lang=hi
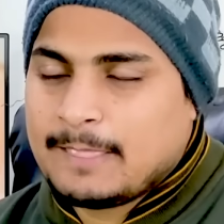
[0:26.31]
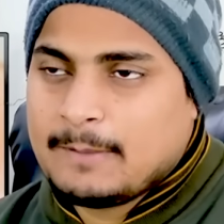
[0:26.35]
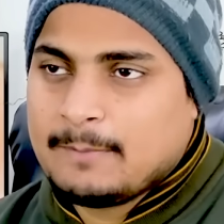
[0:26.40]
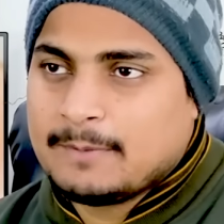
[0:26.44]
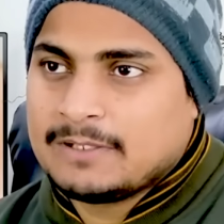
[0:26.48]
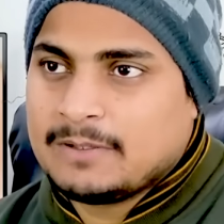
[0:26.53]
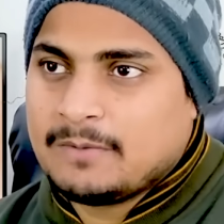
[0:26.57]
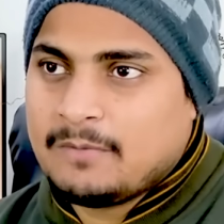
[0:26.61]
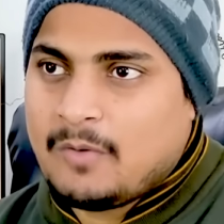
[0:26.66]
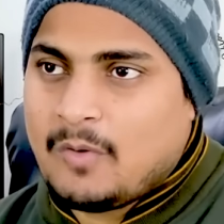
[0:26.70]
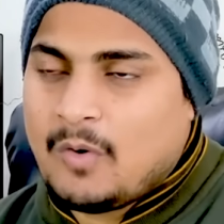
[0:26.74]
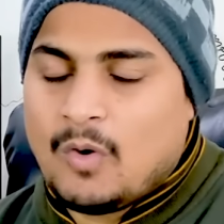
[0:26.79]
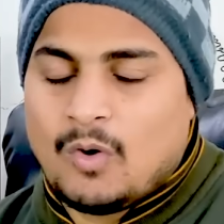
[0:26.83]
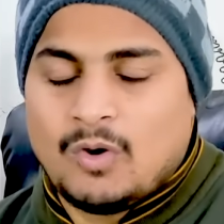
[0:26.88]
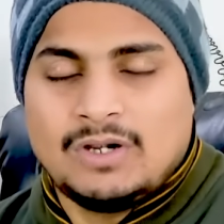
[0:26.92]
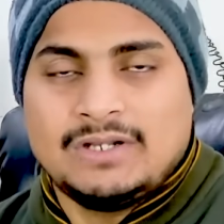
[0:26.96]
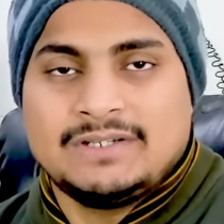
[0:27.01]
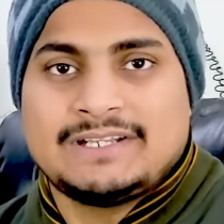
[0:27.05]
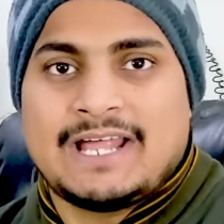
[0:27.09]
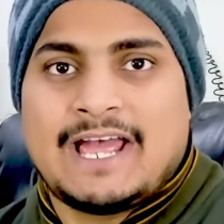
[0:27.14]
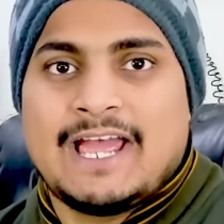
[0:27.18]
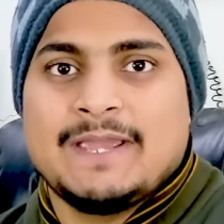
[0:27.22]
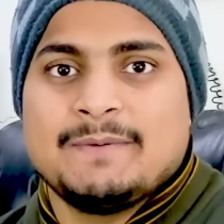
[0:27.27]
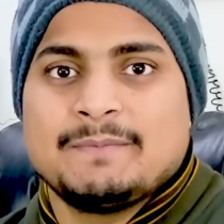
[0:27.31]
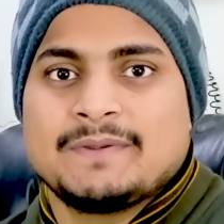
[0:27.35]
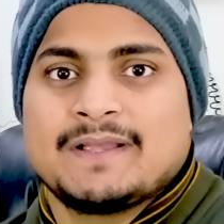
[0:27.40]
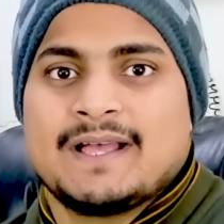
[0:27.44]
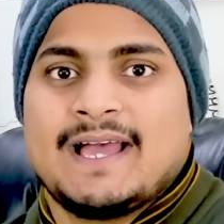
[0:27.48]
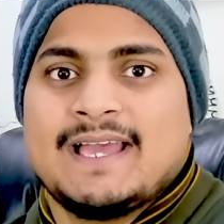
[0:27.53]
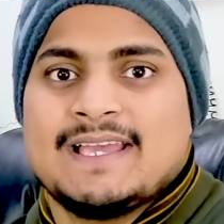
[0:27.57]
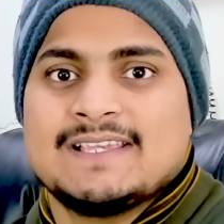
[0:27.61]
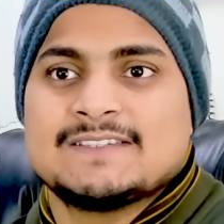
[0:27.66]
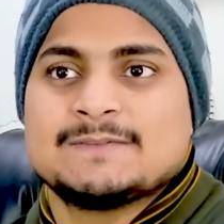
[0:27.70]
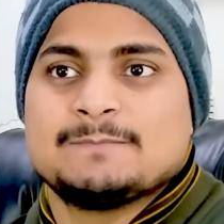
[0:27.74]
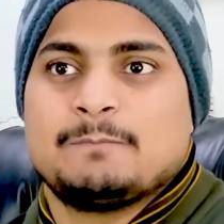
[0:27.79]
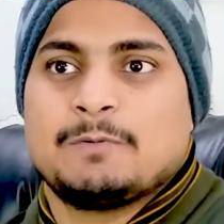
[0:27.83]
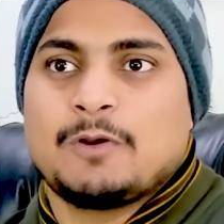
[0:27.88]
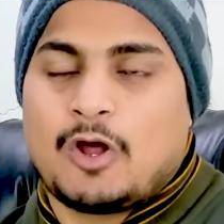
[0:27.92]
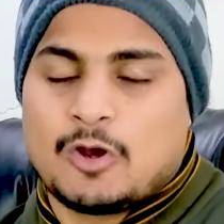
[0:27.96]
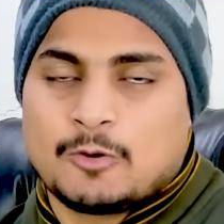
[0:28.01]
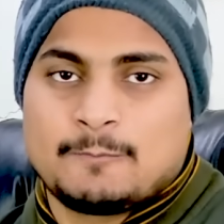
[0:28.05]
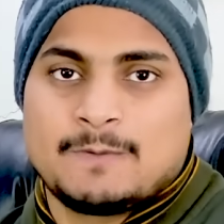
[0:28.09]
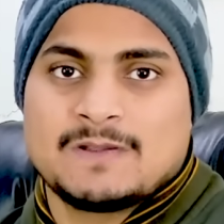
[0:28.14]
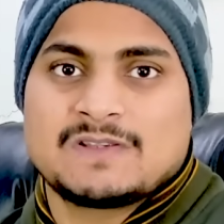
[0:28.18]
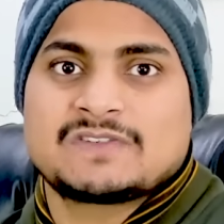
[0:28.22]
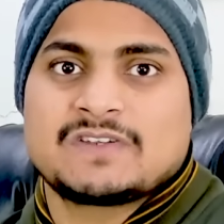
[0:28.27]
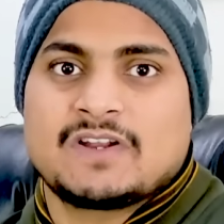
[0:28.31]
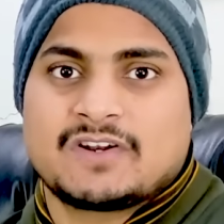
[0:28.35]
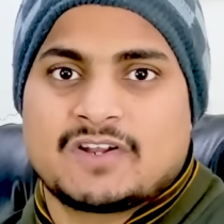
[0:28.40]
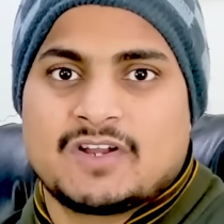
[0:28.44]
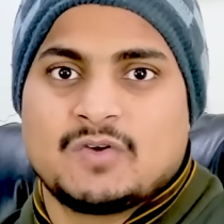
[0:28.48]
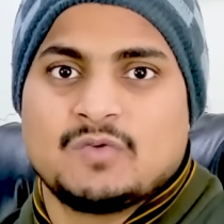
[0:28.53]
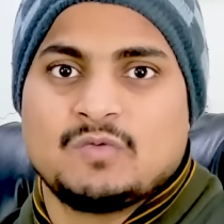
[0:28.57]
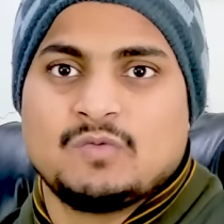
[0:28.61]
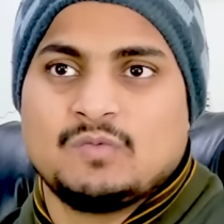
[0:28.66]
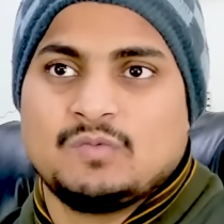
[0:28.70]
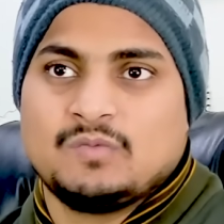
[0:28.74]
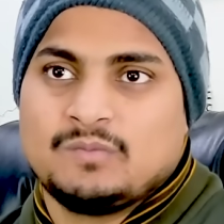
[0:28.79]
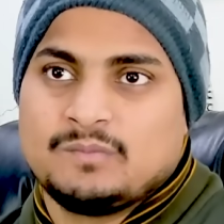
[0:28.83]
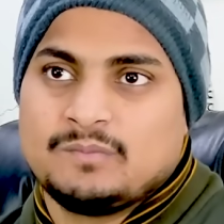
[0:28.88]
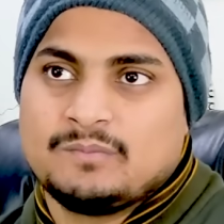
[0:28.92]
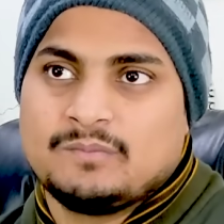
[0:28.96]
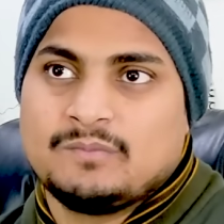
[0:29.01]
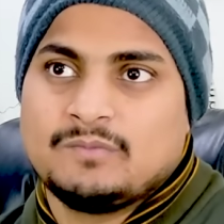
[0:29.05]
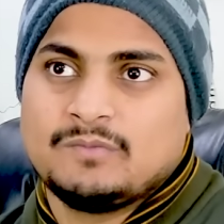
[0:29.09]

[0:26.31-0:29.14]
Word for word: मतलब ऑल टाइम गाइज ब्लॉकबस्टर कहूँ